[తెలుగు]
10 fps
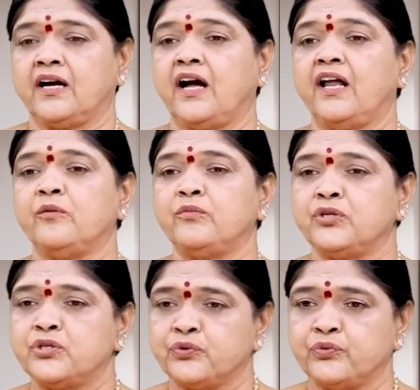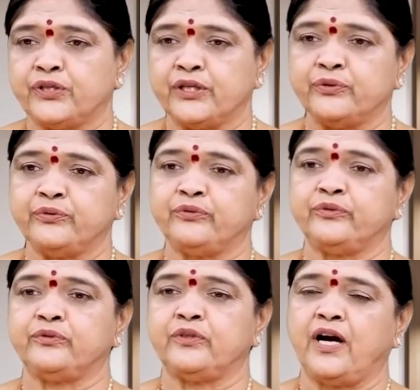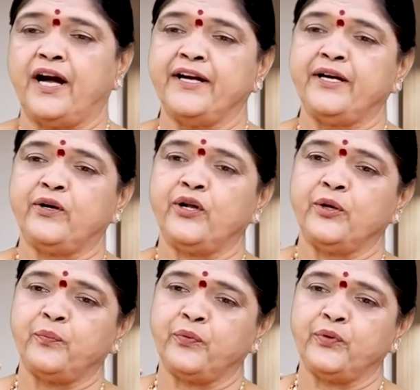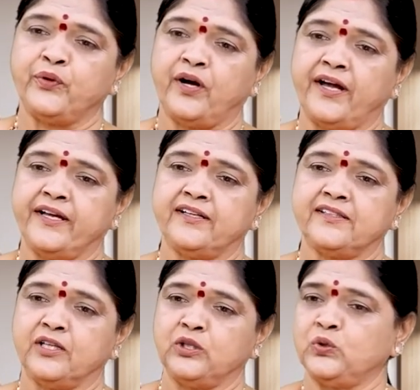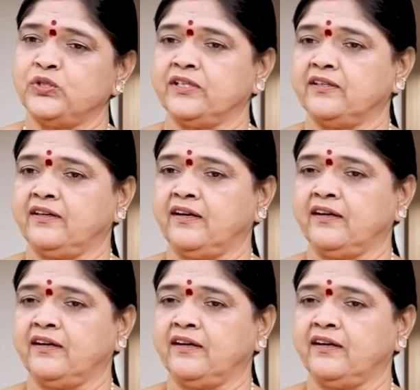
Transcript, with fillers: అకాల మృత్యు ఉండదు ఆ ఇంట్లో ఎప్పుడు హాయిగా సంతోషంగా